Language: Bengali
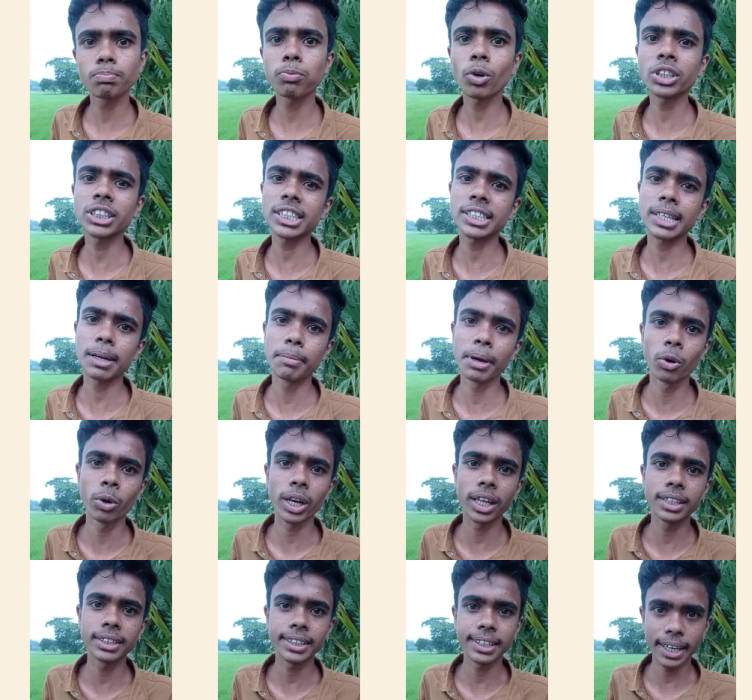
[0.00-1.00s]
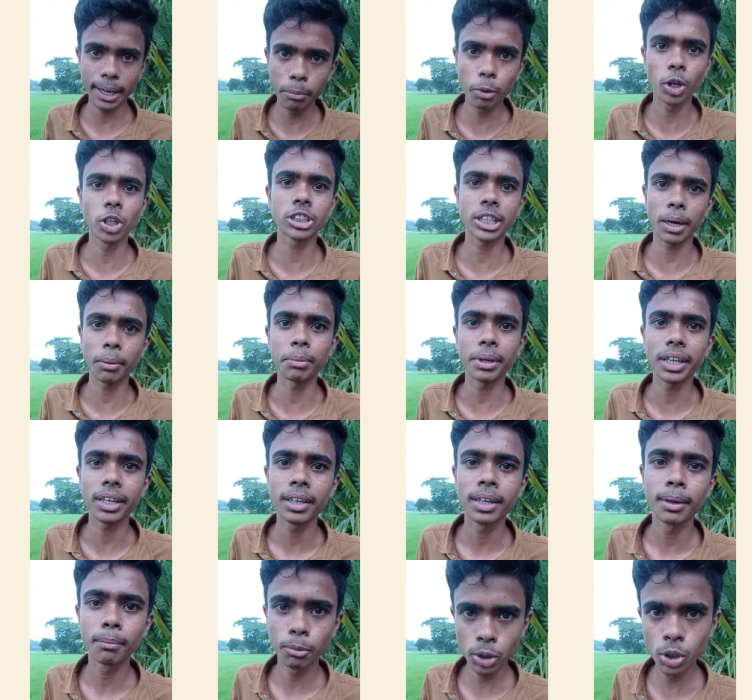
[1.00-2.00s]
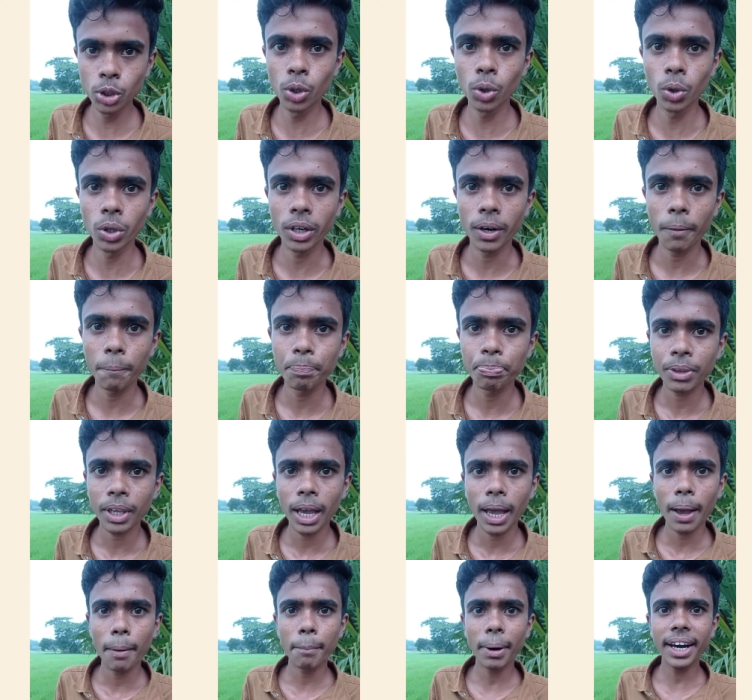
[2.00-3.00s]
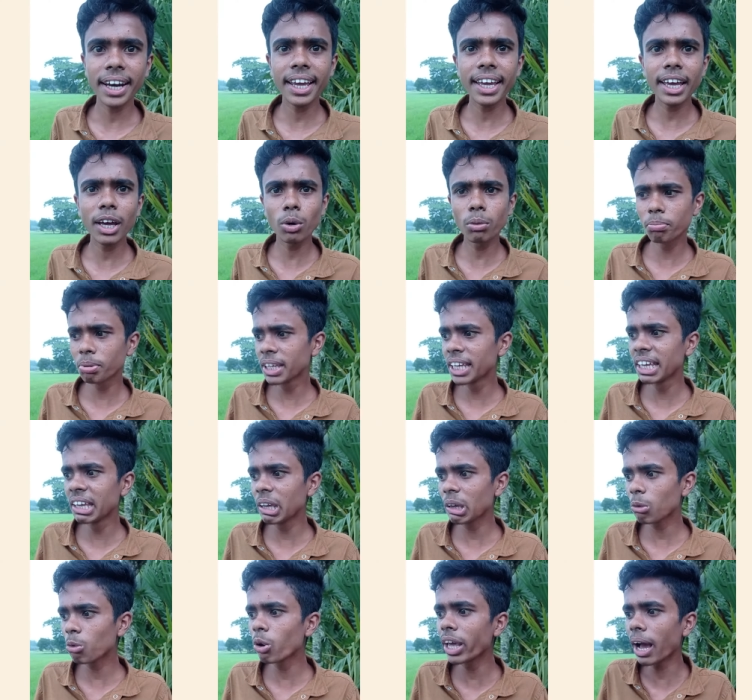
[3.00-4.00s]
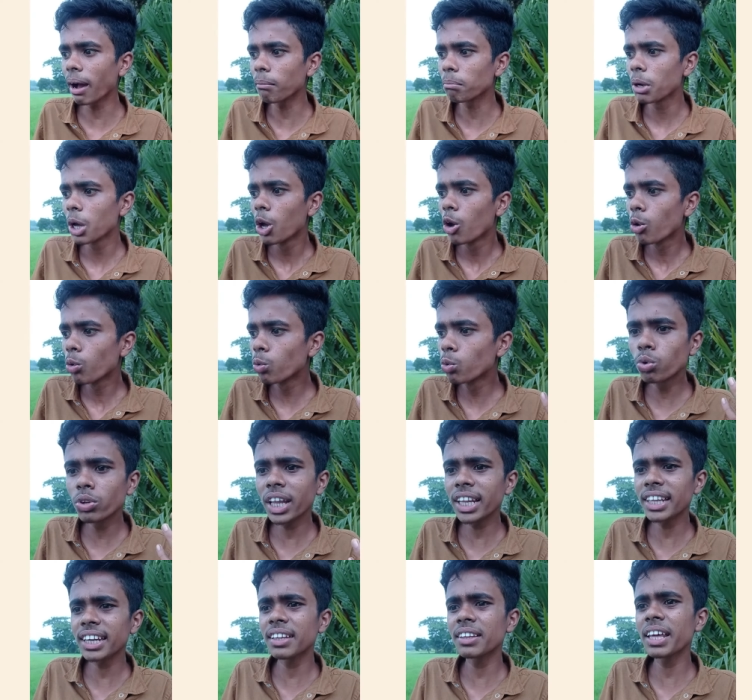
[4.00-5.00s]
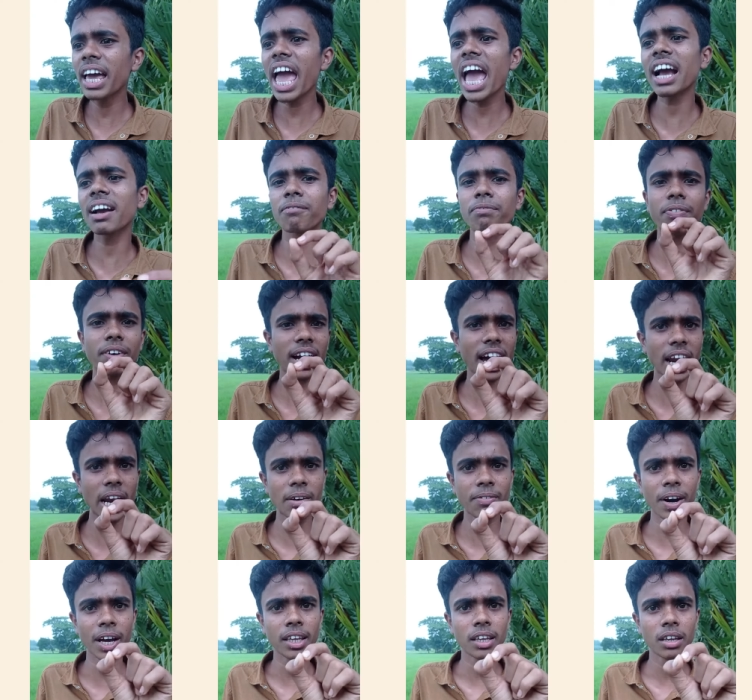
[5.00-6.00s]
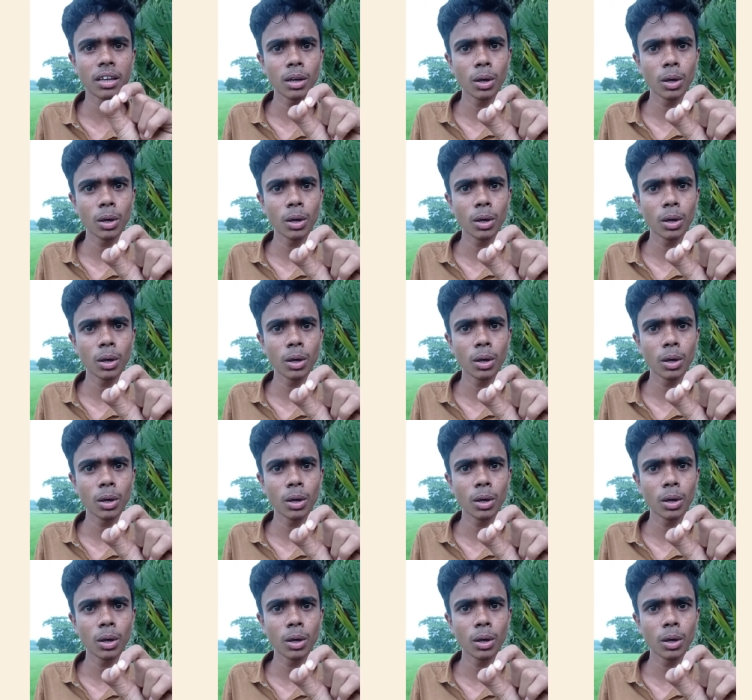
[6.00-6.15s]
পঞ্চাশটা বিয়া হয়েছি এই বয়সে আমি বুঝুন মানে এরম কি কয়াম কোনো তাদের যে এক কানা পাই